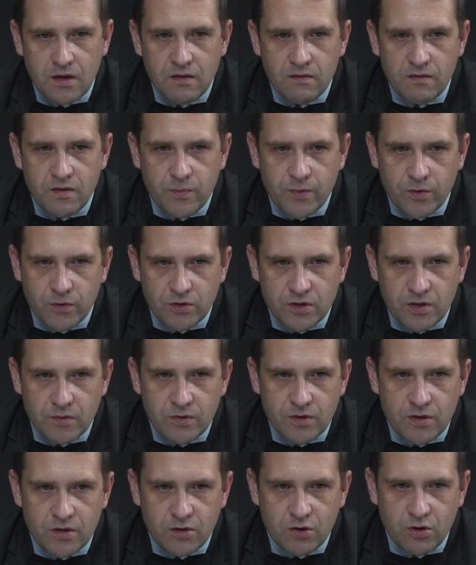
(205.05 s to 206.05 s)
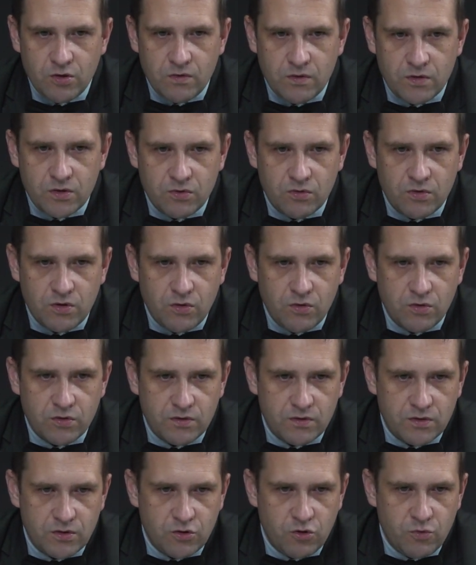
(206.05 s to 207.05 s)
вопросами торгового
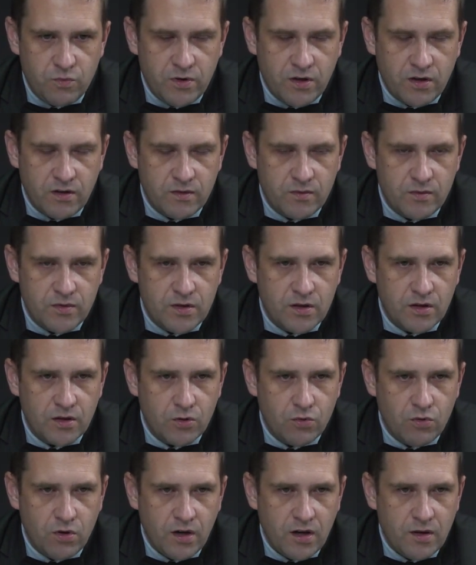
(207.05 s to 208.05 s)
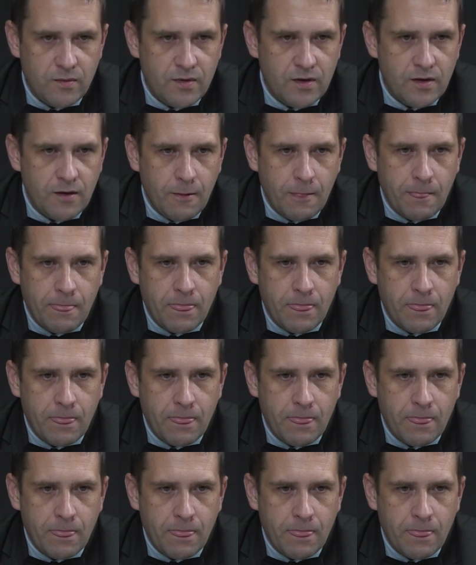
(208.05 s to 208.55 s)
судноходства с оккупированными территориями,